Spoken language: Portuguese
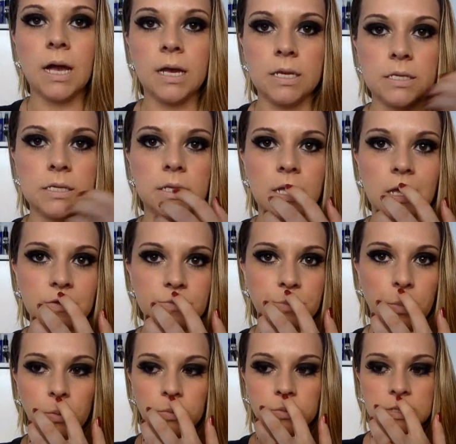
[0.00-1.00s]
a raiz até as
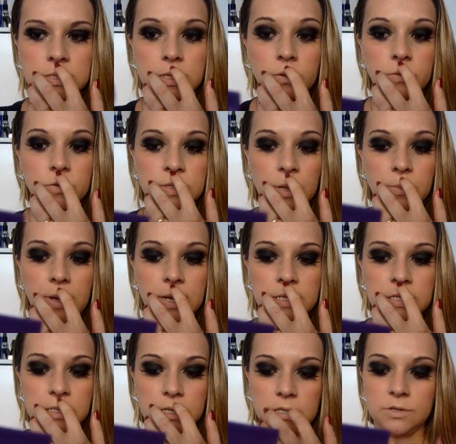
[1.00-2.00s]
pontas, tá? Eu gostei
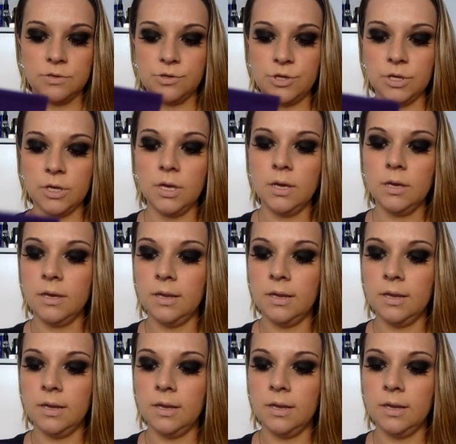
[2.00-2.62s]
bastante.